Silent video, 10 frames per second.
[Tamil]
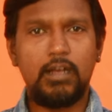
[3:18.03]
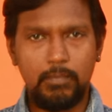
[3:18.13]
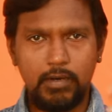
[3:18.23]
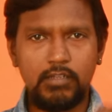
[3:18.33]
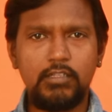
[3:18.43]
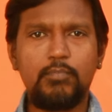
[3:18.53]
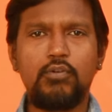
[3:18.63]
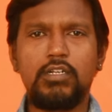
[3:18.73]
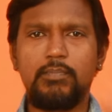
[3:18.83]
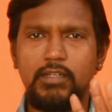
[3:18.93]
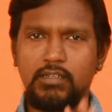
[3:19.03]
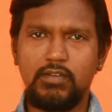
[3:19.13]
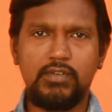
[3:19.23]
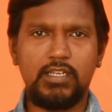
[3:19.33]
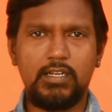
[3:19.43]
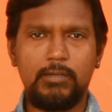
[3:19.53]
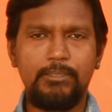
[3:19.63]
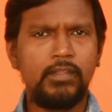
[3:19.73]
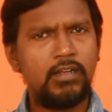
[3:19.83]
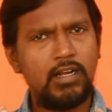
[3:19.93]
மருந்து போட்டு பதுக்க வைக்கிறாங்க
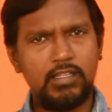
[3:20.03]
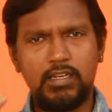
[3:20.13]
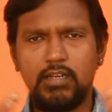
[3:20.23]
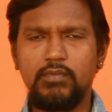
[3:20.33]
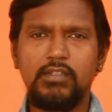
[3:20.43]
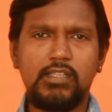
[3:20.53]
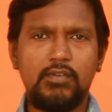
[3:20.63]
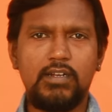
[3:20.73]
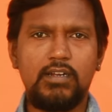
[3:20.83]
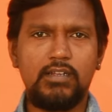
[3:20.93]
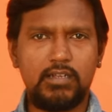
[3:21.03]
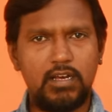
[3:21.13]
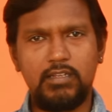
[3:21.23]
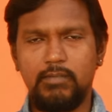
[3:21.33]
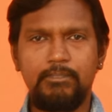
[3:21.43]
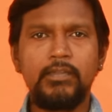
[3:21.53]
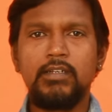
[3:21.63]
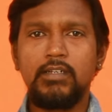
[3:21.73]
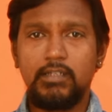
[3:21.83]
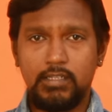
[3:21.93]
அதெல்லாம் வந்து தவறான காரியம்
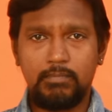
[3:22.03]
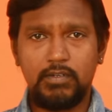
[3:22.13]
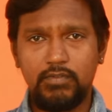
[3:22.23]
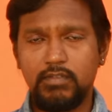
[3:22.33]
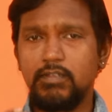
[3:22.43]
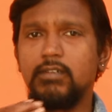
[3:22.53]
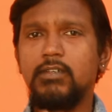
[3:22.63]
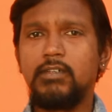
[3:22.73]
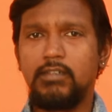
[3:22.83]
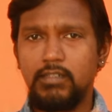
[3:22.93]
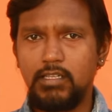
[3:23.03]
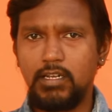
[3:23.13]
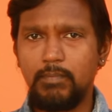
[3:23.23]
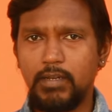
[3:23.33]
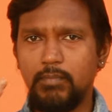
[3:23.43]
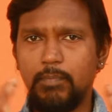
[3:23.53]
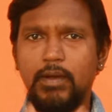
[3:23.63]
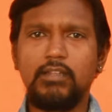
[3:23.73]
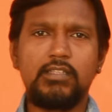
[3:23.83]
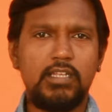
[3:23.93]
நம்ம வந்து இதெல்லாம் நம்ம
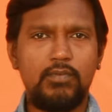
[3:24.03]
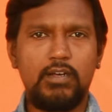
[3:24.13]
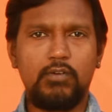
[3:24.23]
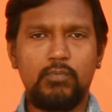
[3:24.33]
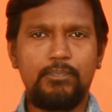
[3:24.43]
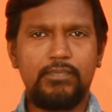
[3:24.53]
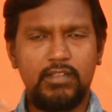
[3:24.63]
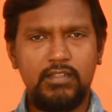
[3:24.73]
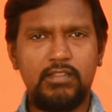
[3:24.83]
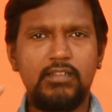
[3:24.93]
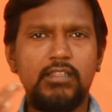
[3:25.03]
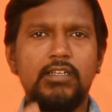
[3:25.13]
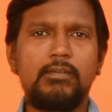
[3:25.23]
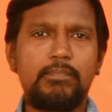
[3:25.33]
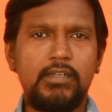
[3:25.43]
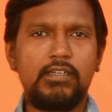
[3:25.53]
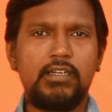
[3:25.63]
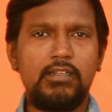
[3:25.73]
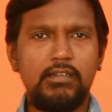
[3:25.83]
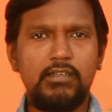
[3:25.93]
பார்த்து தான் வாங்கணும் எந்தெந்த
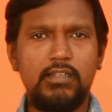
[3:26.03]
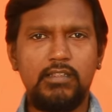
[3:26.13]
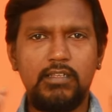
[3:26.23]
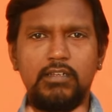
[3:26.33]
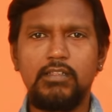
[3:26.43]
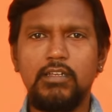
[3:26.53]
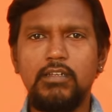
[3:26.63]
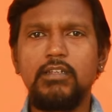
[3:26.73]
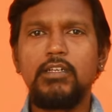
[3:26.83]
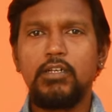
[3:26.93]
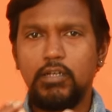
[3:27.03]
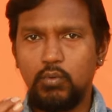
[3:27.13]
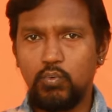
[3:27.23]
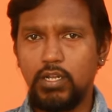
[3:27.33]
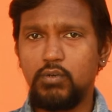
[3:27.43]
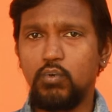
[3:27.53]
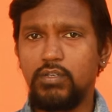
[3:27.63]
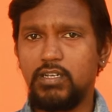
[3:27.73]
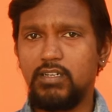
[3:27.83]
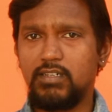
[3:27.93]
பழங்கள் எந்தெந்த உடல்
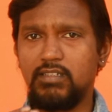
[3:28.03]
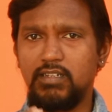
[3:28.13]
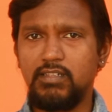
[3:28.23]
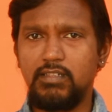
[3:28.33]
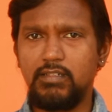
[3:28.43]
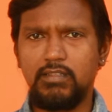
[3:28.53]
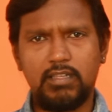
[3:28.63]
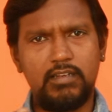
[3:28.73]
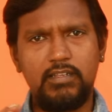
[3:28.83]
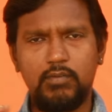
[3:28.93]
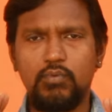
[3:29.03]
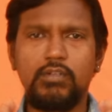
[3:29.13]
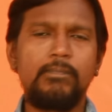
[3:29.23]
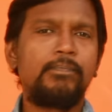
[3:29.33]
நோய்களுக்கு சிறந்ததும் தனி ஒரு